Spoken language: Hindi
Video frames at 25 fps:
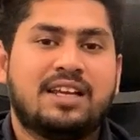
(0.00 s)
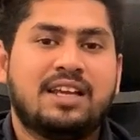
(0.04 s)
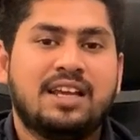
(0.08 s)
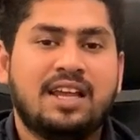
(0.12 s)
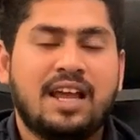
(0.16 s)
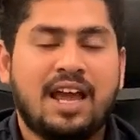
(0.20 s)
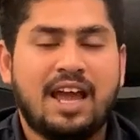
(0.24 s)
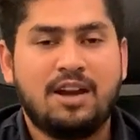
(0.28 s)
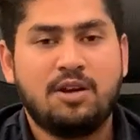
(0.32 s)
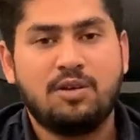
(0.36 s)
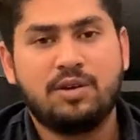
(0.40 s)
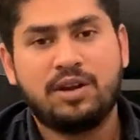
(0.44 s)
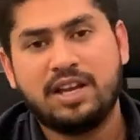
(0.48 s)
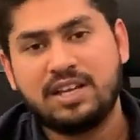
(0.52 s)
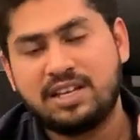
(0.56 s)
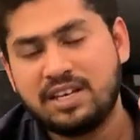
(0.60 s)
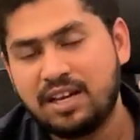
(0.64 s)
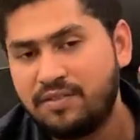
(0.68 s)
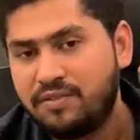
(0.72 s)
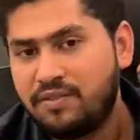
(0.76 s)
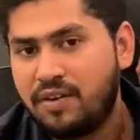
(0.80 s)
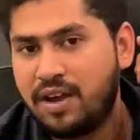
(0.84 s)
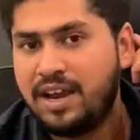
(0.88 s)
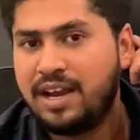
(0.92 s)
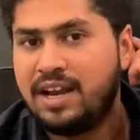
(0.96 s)
की
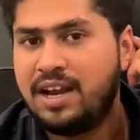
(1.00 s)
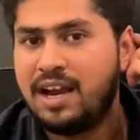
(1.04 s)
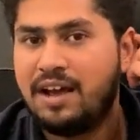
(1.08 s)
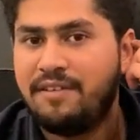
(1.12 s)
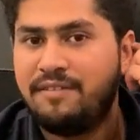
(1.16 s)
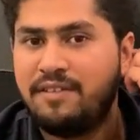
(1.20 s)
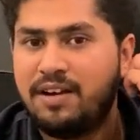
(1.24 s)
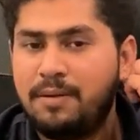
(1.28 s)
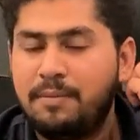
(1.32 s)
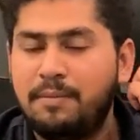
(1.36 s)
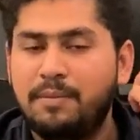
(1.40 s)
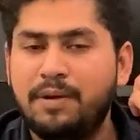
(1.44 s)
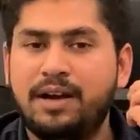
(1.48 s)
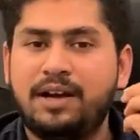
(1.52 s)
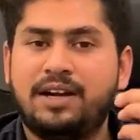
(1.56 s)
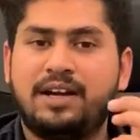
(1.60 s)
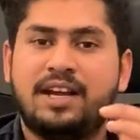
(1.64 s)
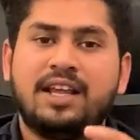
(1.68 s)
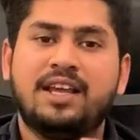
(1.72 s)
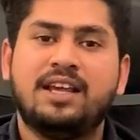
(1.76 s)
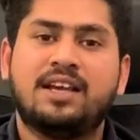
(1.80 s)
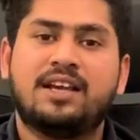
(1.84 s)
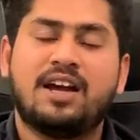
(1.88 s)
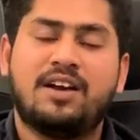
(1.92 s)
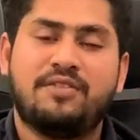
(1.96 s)
एलोगेशन फाइल
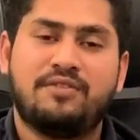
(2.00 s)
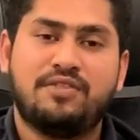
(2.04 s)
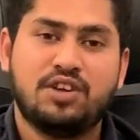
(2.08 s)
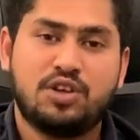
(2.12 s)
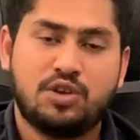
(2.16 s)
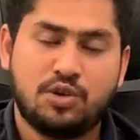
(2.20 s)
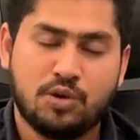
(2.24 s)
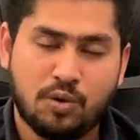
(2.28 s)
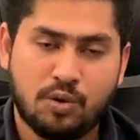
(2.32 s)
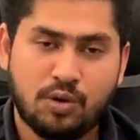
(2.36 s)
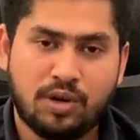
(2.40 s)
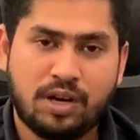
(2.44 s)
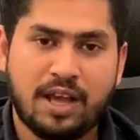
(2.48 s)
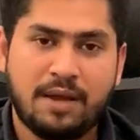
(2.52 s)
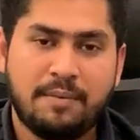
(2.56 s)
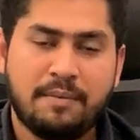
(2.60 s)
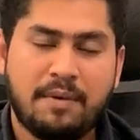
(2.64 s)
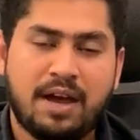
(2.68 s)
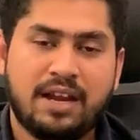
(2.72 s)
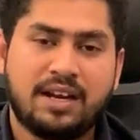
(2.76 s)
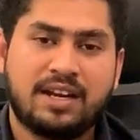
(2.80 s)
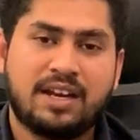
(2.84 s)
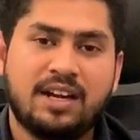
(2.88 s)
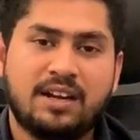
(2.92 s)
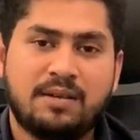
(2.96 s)
अवेलेबिलिटी काफ़ी शॉर्ट है
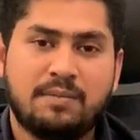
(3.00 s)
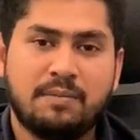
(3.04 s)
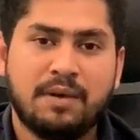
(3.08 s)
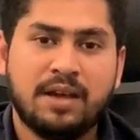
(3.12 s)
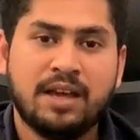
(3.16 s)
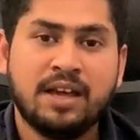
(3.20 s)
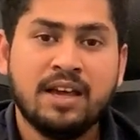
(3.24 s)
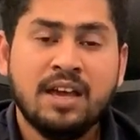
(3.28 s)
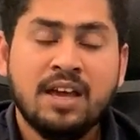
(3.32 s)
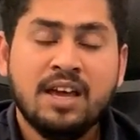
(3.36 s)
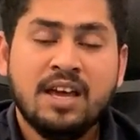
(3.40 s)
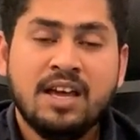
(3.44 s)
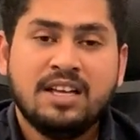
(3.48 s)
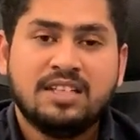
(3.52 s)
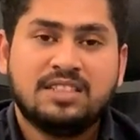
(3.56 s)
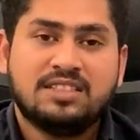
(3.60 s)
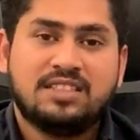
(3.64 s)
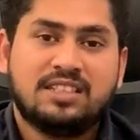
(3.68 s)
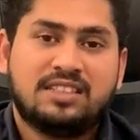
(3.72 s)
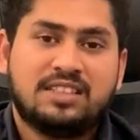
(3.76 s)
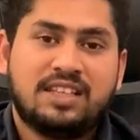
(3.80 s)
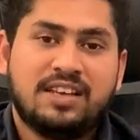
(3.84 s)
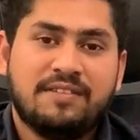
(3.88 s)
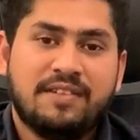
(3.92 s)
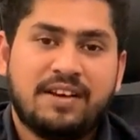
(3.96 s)
मार्केट में
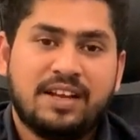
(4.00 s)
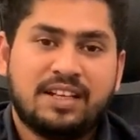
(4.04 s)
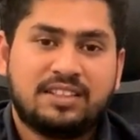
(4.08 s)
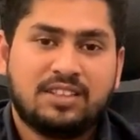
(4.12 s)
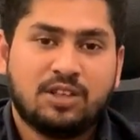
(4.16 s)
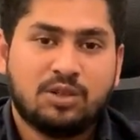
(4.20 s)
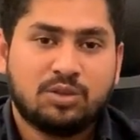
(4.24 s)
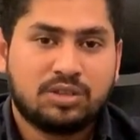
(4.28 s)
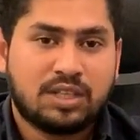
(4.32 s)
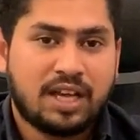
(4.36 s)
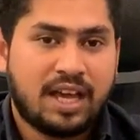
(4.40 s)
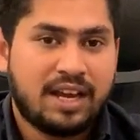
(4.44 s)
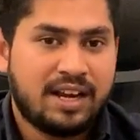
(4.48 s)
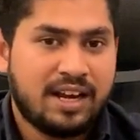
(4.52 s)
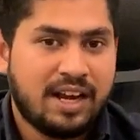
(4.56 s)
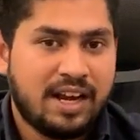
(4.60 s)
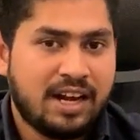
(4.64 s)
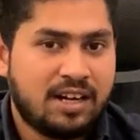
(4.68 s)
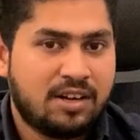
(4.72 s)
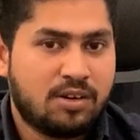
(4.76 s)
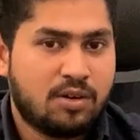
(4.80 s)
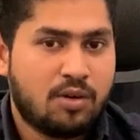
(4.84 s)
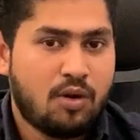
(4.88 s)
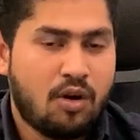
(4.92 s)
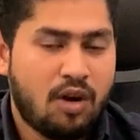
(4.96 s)
जिसकी वजह से उसका
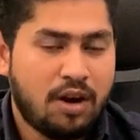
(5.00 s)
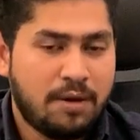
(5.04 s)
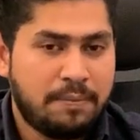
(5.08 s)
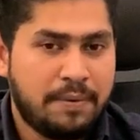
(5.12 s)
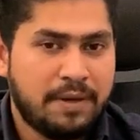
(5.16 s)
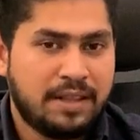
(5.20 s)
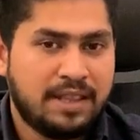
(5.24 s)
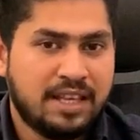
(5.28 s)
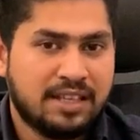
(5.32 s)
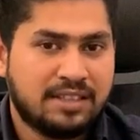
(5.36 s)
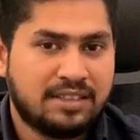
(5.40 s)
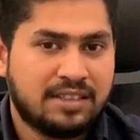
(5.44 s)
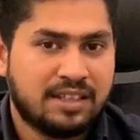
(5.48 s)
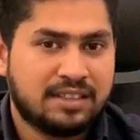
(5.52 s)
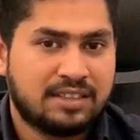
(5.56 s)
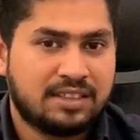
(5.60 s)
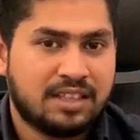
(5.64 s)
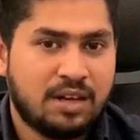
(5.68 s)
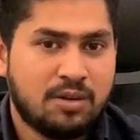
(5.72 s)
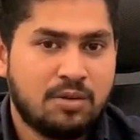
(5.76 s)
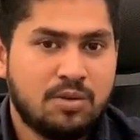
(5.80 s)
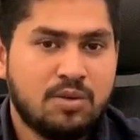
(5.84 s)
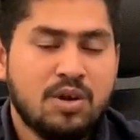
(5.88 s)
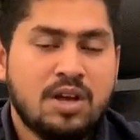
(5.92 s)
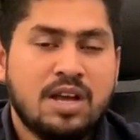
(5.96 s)
रेट कॉल पर दे सकता
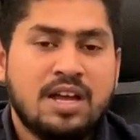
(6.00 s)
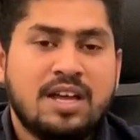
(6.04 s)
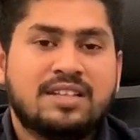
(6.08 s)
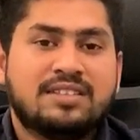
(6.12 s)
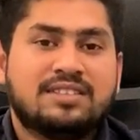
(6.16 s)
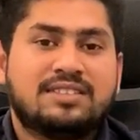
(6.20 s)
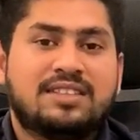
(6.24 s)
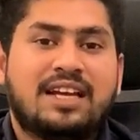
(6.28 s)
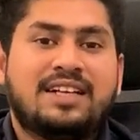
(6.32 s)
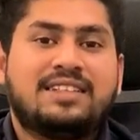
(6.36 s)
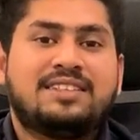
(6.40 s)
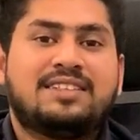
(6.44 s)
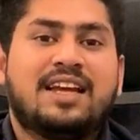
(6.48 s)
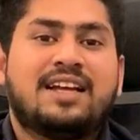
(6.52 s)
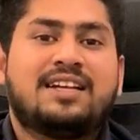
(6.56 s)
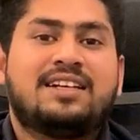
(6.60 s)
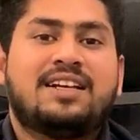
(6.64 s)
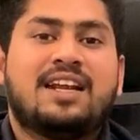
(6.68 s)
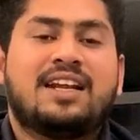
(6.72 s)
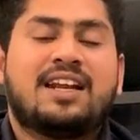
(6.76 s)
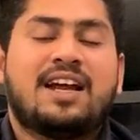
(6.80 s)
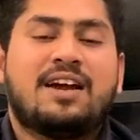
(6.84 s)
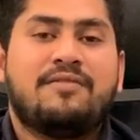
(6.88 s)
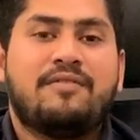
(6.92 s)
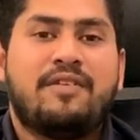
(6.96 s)
हूँ जेड
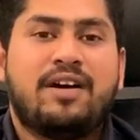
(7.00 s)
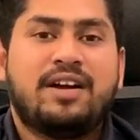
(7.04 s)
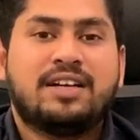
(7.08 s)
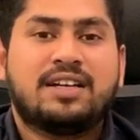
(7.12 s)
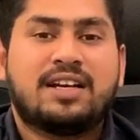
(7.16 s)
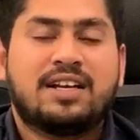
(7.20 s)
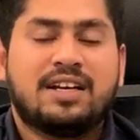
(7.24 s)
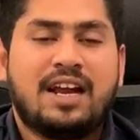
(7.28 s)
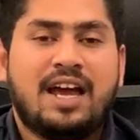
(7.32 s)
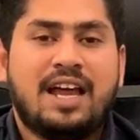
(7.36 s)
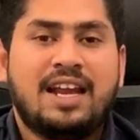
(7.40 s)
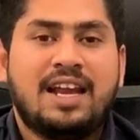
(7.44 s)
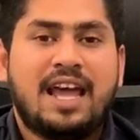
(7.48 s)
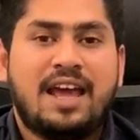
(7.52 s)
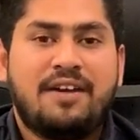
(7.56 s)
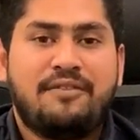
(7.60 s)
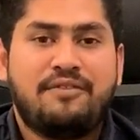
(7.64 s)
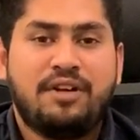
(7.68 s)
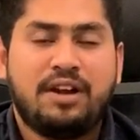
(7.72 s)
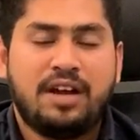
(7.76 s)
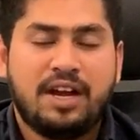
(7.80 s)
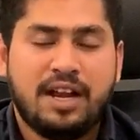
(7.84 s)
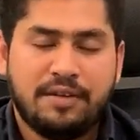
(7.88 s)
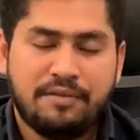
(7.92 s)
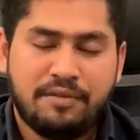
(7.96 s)
सेक्टर का वन कनाल
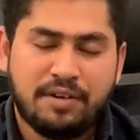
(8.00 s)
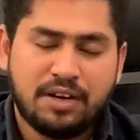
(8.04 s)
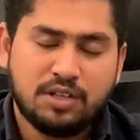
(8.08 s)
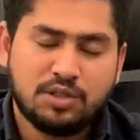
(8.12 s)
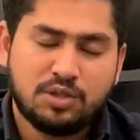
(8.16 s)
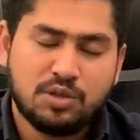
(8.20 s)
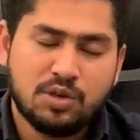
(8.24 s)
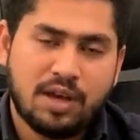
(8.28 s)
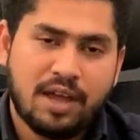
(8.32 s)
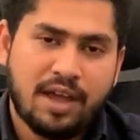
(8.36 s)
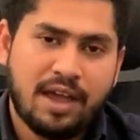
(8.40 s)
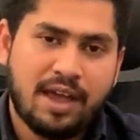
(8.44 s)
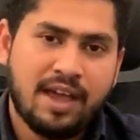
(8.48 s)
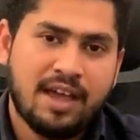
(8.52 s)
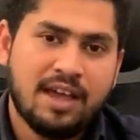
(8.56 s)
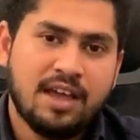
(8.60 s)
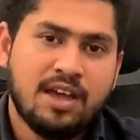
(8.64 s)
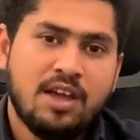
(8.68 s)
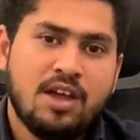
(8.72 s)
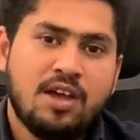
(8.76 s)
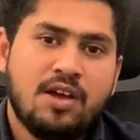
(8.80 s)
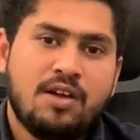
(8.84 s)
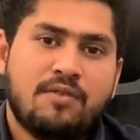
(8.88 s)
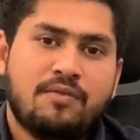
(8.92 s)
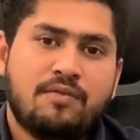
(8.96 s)
एफिडेविट जो है
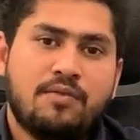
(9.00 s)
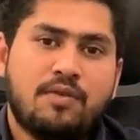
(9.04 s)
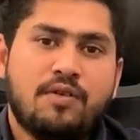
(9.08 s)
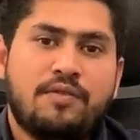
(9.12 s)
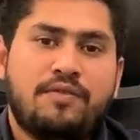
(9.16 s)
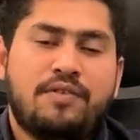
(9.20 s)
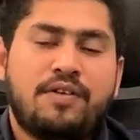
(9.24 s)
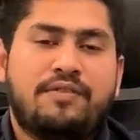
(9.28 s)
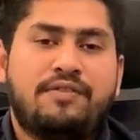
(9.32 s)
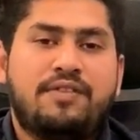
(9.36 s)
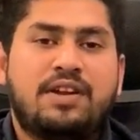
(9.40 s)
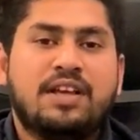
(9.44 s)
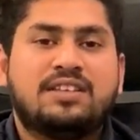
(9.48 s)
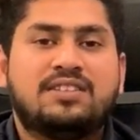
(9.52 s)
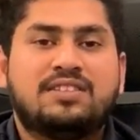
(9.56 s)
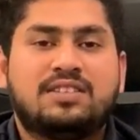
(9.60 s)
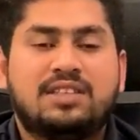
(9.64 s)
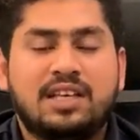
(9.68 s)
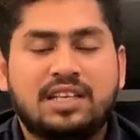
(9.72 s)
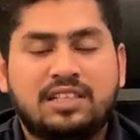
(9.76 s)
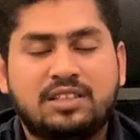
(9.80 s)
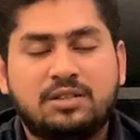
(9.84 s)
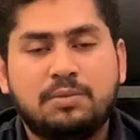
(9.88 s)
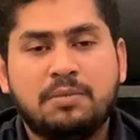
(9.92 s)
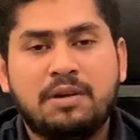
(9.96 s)
वो फिफ्टी
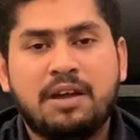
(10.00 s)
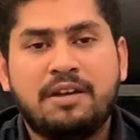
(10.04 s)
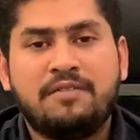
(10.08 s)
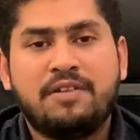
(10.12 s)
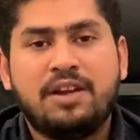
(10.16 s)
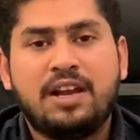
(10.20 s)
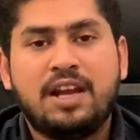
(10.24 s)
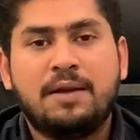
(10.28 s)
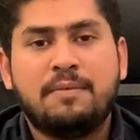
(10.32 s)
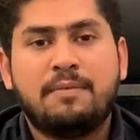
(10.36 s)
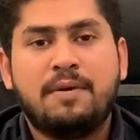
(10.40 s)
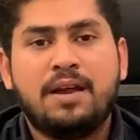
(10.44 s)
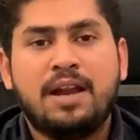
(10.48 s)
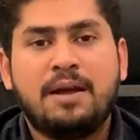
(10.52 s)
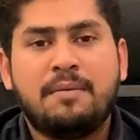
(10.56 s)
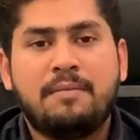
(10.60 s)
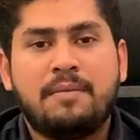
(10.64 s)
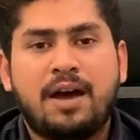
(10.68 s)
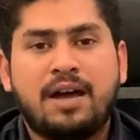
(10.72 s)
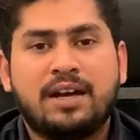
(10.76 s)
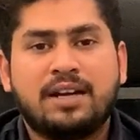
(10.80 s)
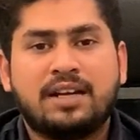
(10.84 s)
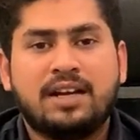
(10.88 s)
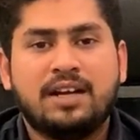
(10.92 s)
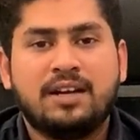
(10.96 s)
में अवेलेबल है
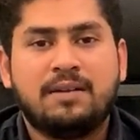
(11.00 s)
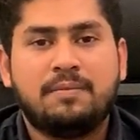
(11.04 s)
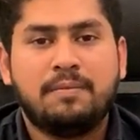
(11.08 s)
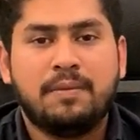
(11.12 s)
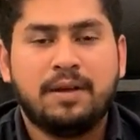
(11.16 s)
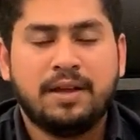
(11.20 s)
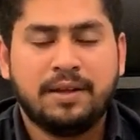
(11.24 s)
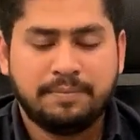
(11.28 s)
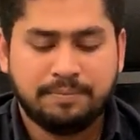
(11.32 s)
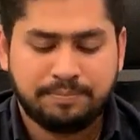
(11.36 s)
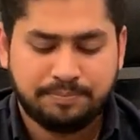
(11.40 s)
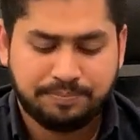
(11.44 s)
मार्केट में